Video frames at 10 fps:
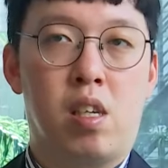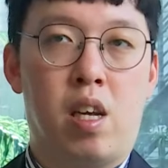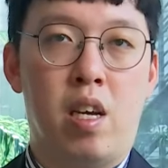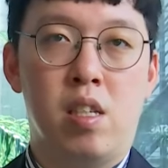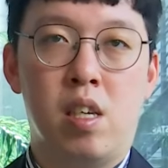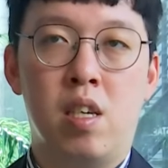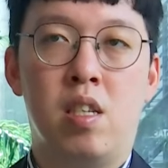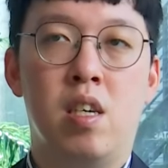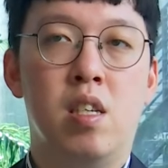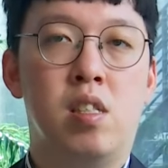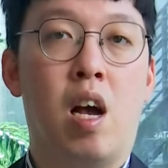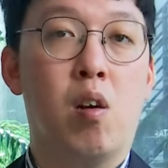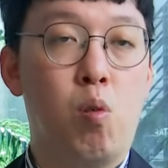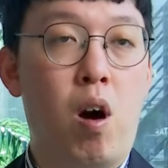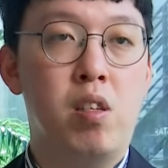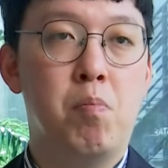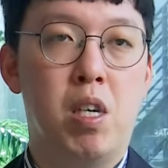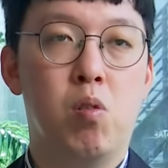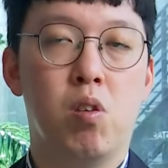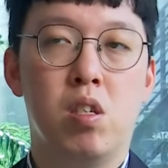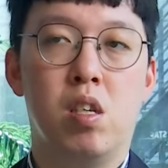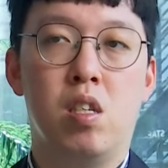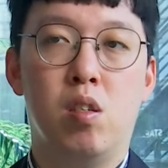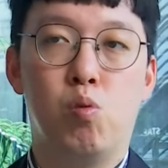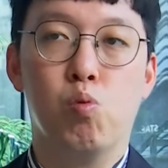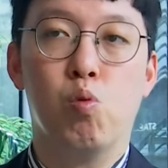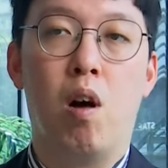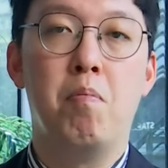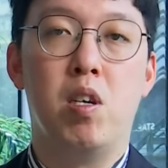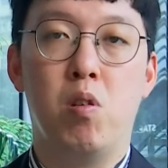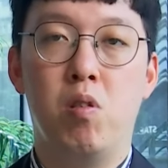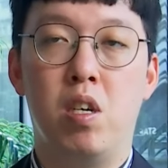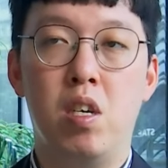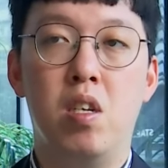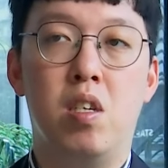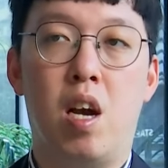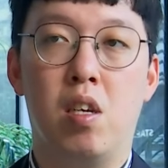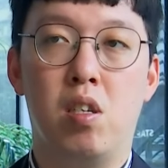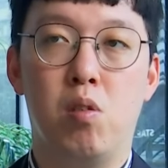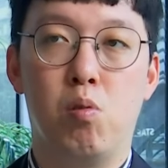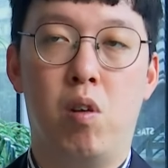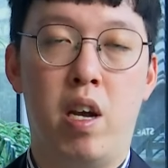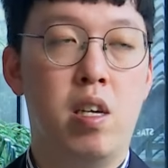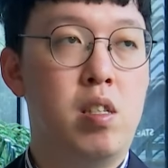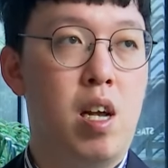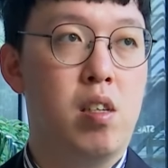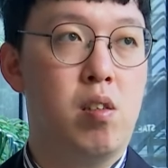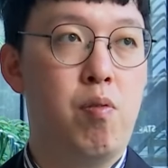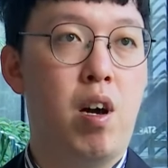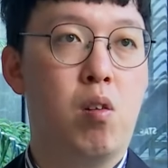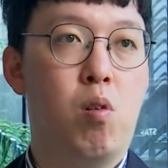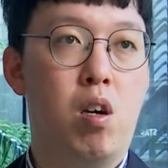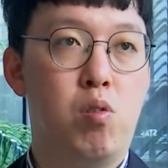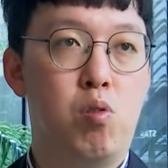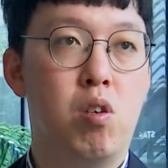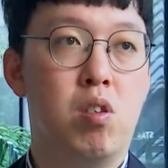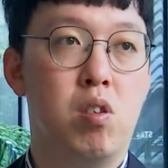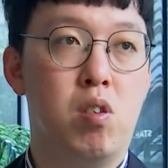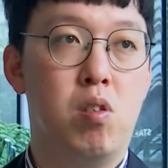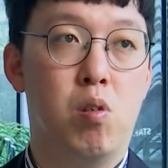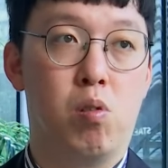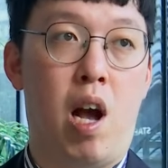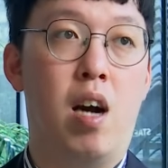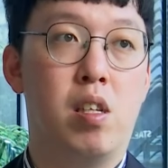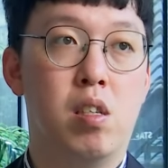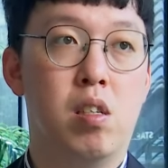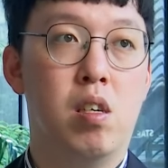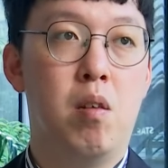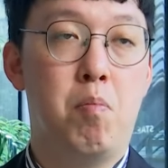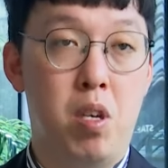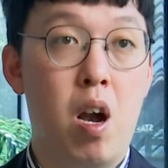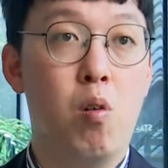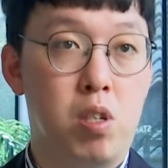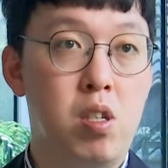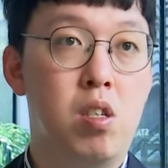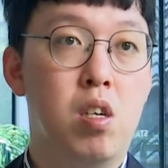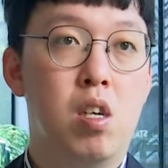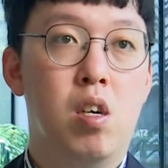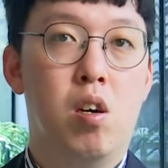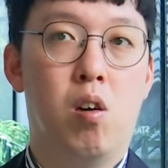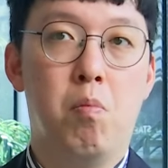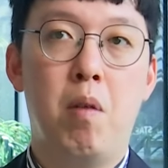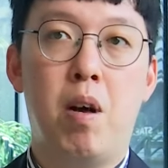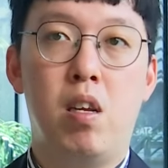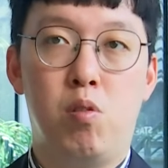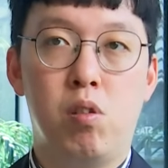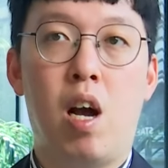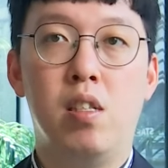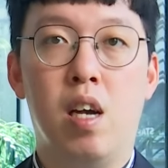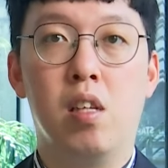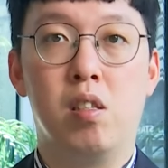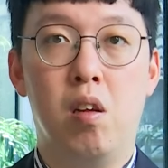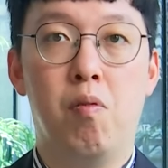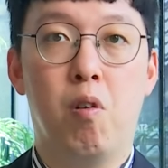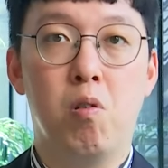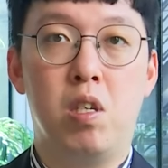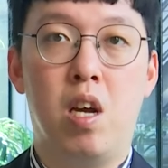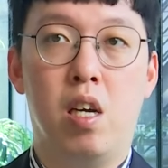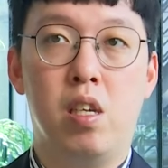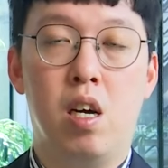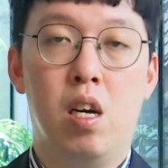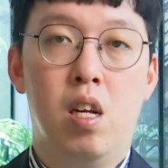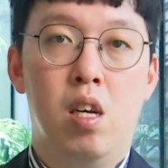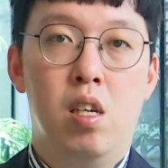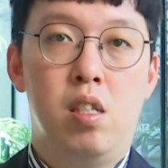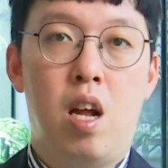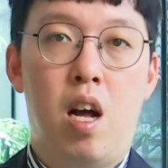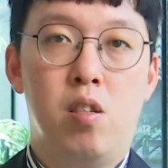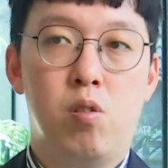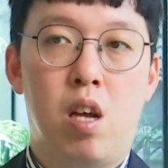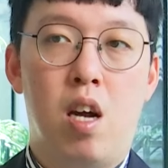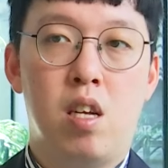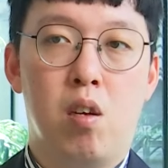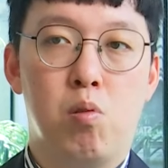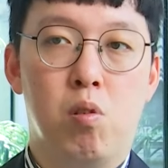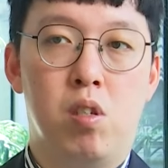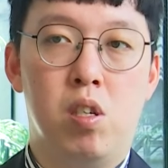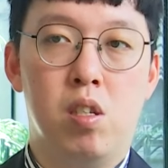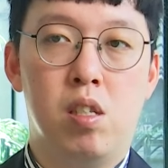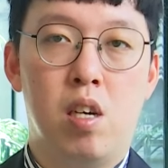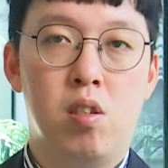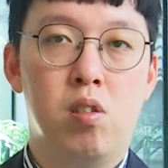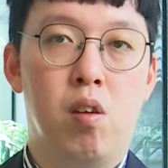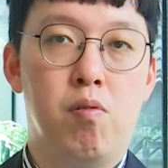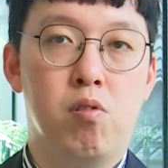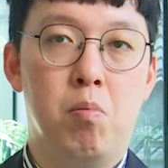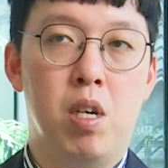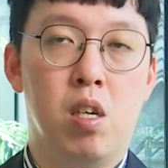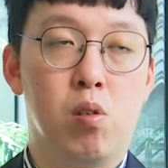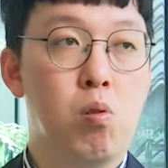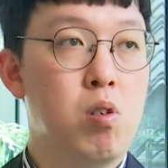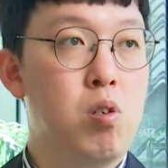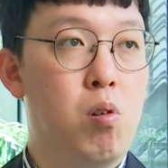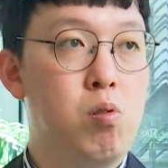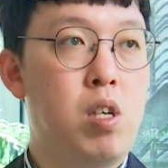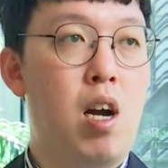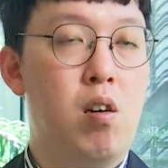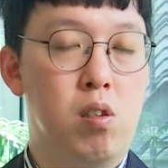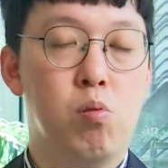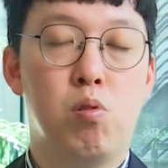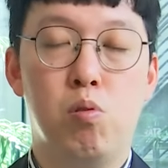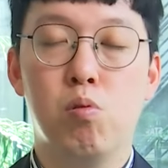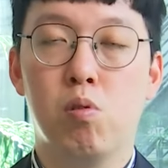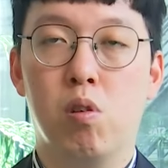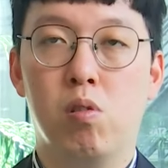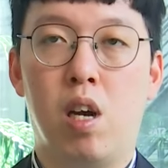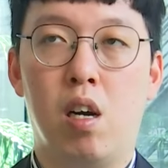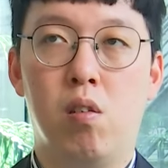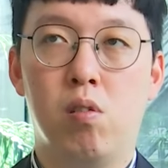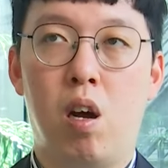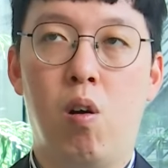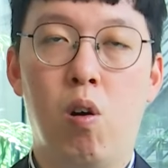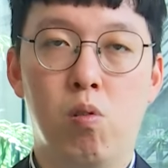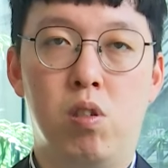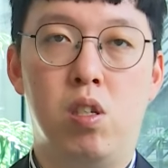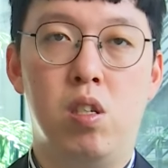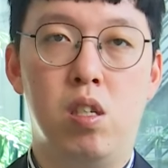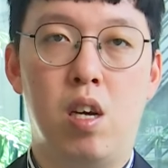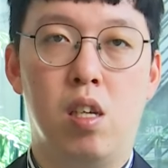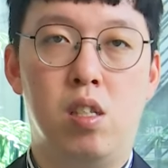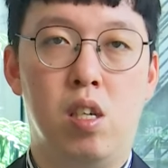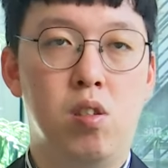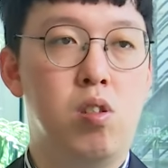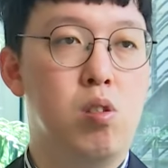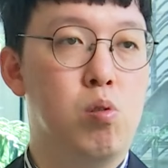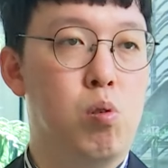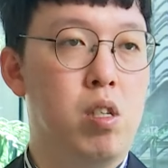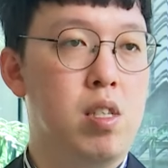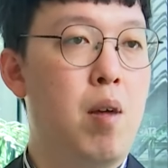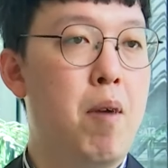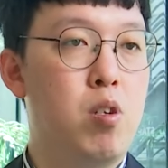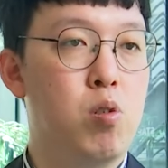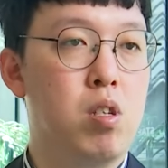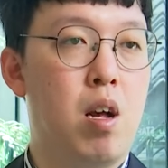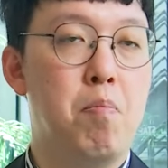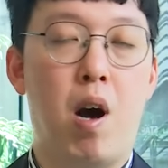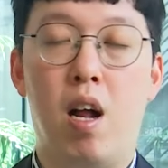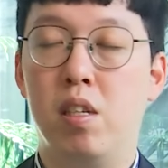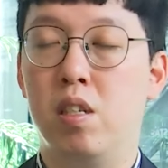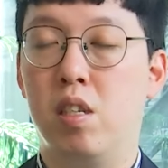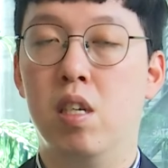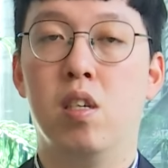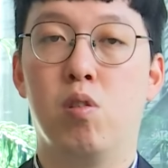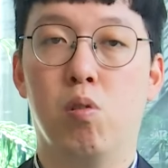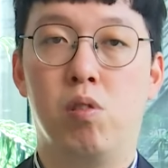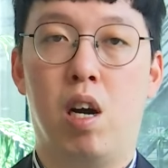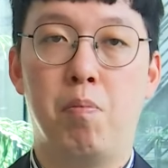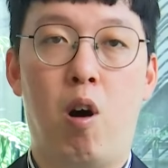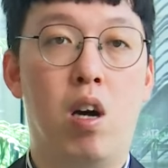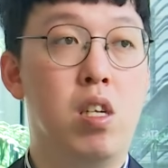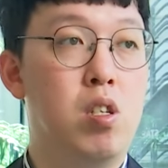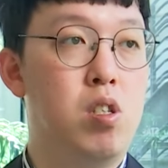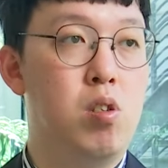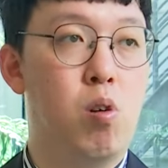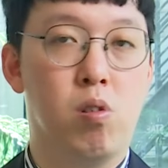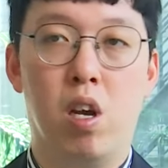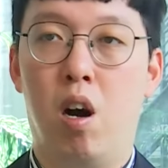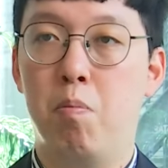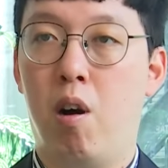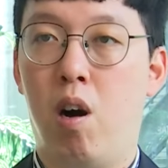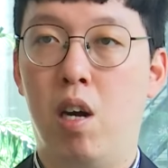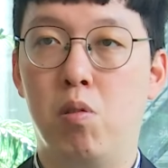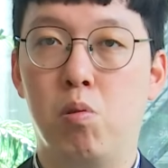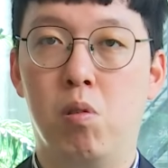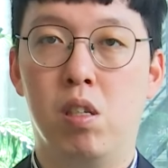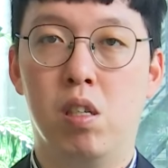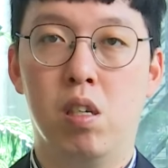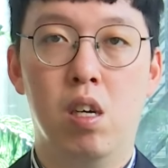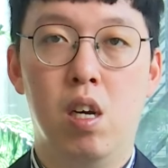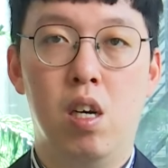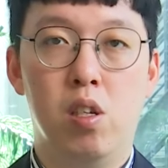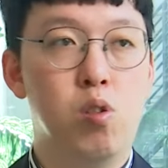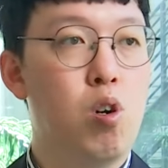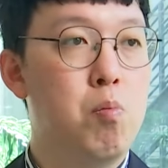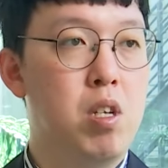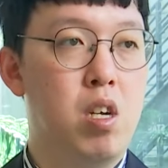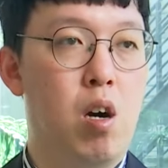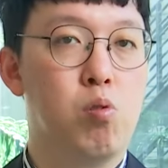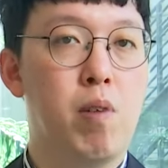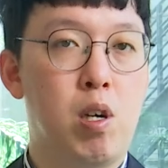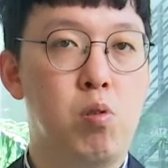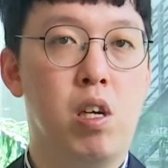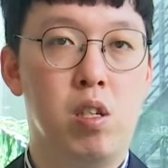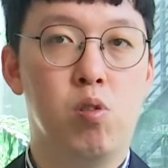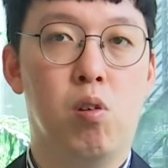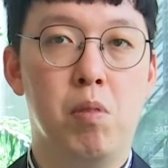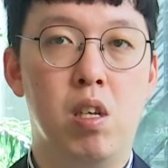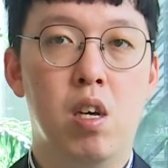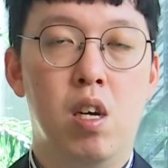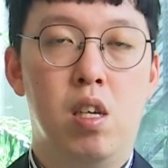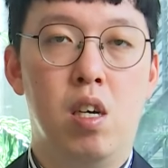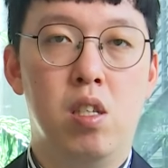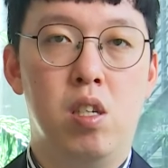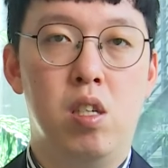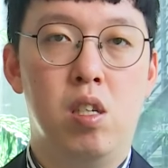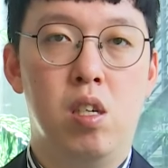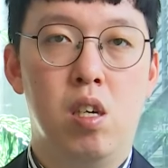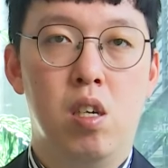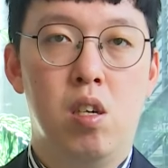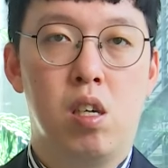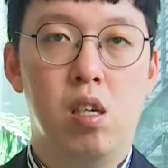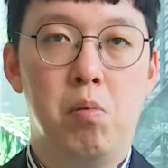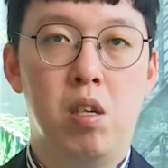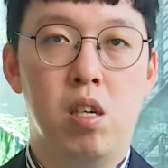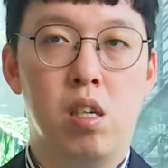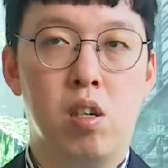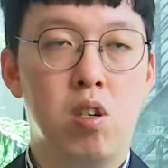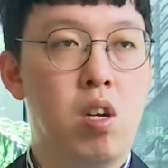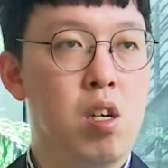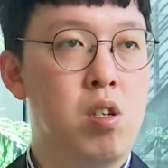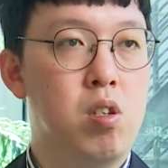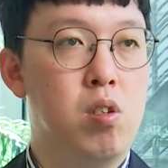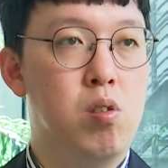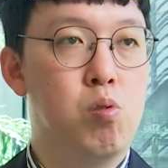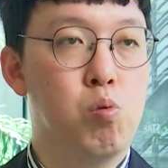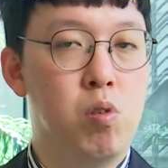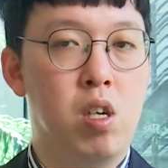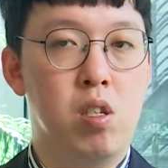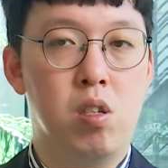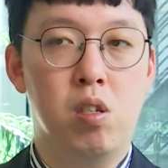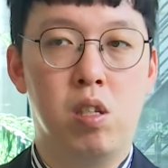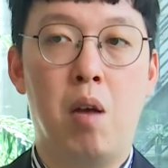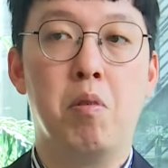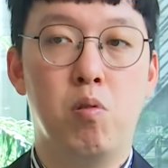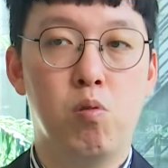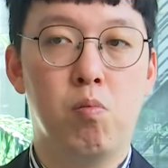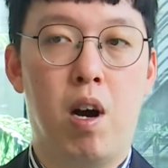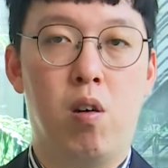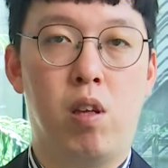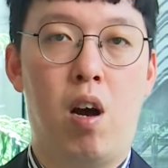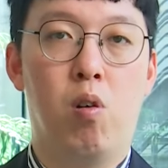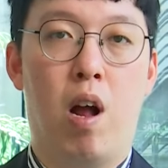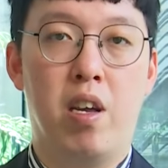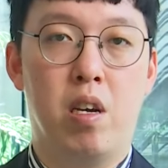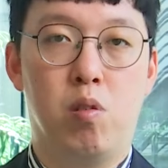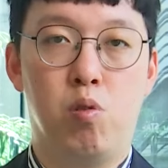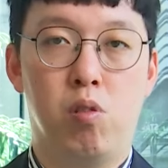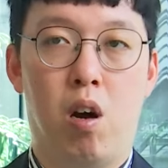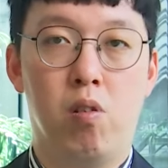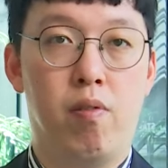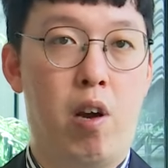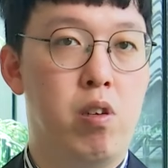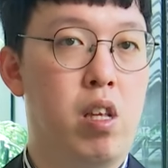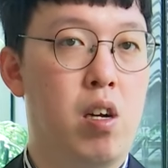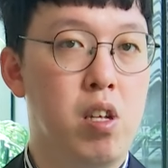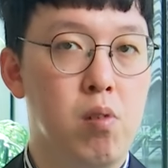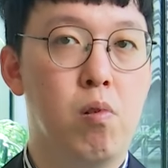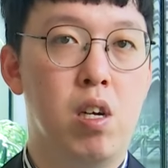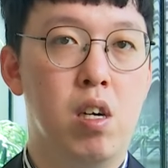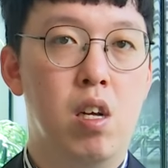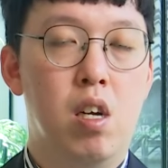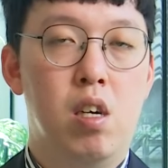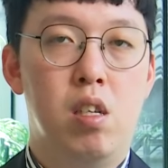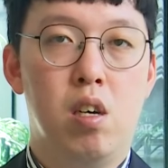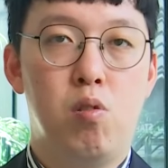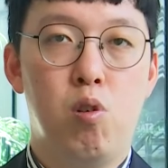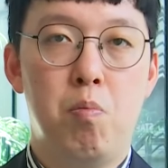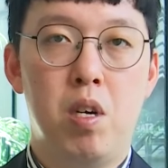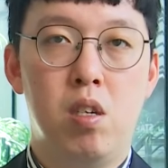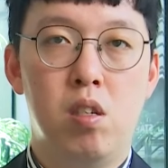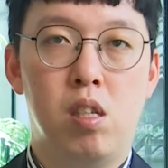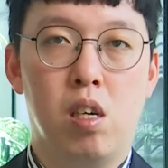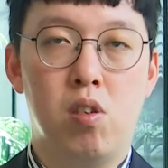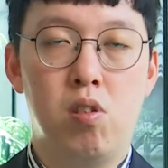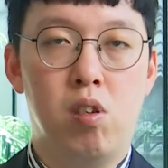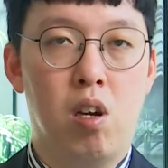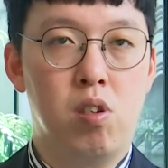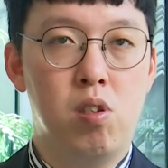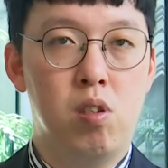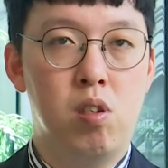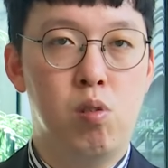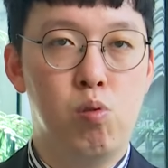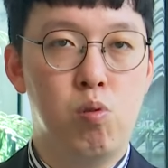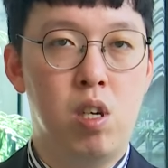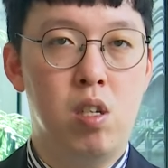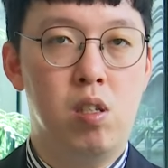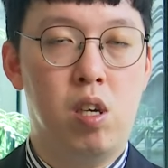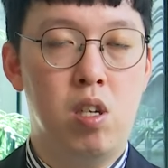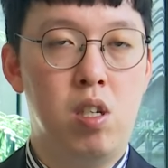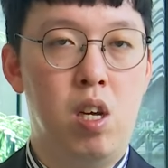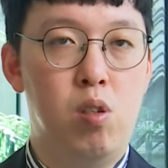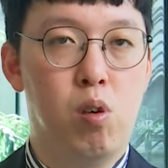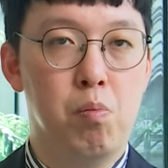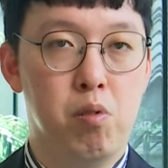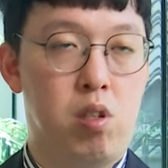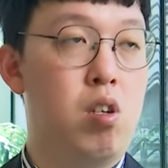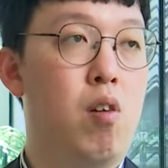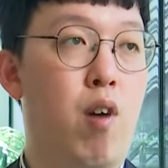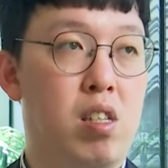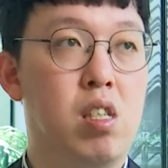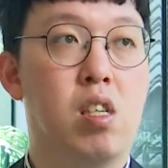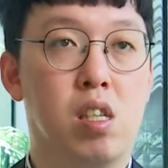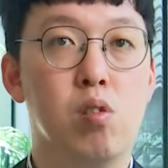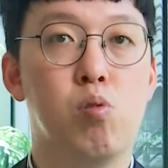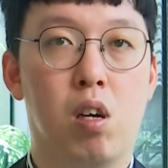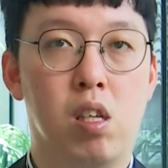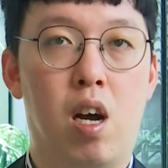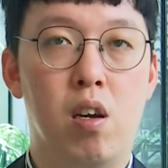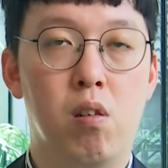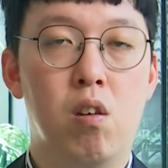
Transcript: 给这些长官们，或是这些主官们有一些印象，是说，哎，这样子放宽确实是有它的必要性，哦，慢慢的去带这样子的风向。那再来就加上说，其实，在市政府里面很多首长，很多局处首长哦，到后期像坚持所谓的三百九十三趴的这些首长，包含林清荣也好，包含所谓的林周明也好，杜发局长林周明，那以及。科批的那个市长室主任是蔡碧如嘛？哦，他后来也去到立法院当立委了，那就会变成是整个市长室是出现呈现一种不设防的一个状态。